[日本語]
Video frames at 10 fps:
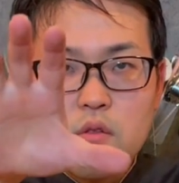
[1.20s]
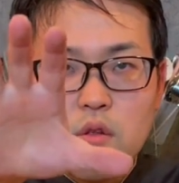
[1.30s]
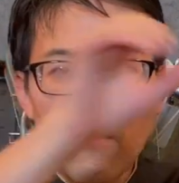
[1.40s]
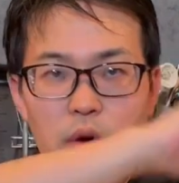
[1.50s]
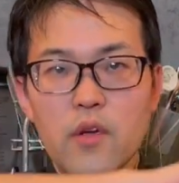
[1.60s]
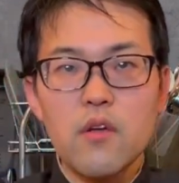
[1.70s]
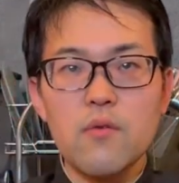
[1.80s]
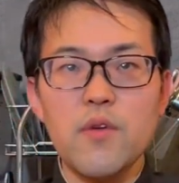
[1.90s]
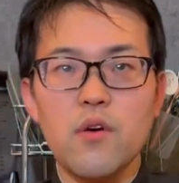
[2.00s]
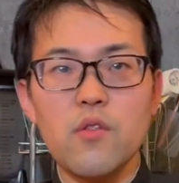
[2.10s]
どうも
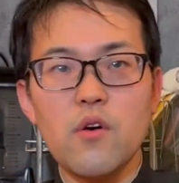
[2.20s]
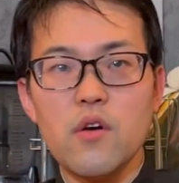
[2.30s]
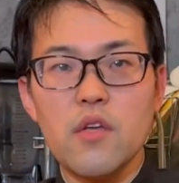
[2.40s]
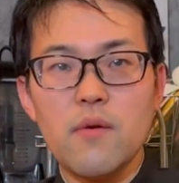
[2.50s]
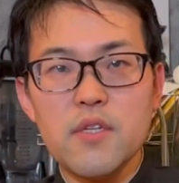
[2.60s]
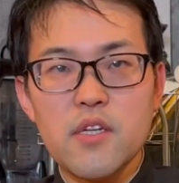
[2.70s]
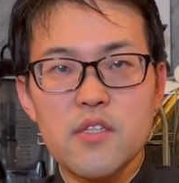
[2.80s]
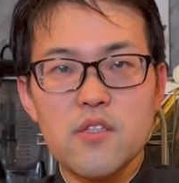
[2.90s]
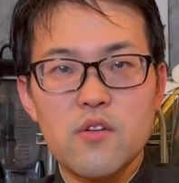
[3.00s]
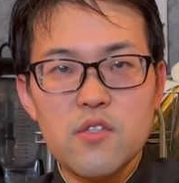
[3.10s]
LBO の山下で
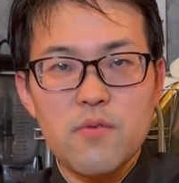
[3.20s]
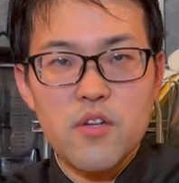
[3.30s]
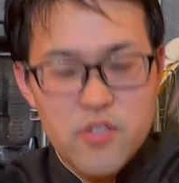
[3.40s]
す本日もよろ